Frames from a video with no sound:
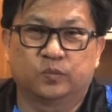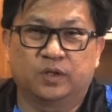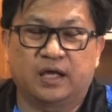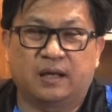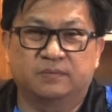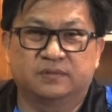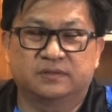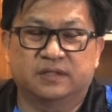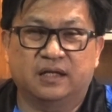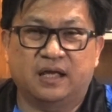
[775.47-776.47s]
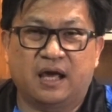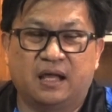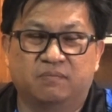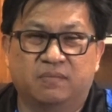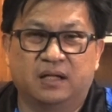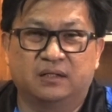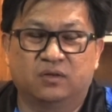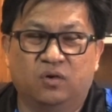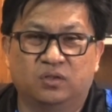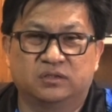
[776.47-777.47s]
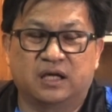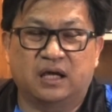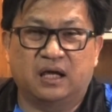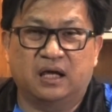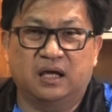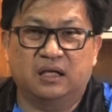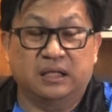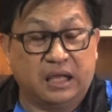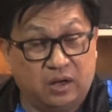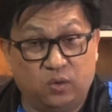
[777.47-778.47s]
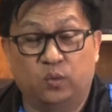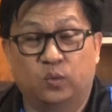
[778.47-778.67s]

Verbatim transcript: นะครับสถานการณ์มันก็จะแย่ลง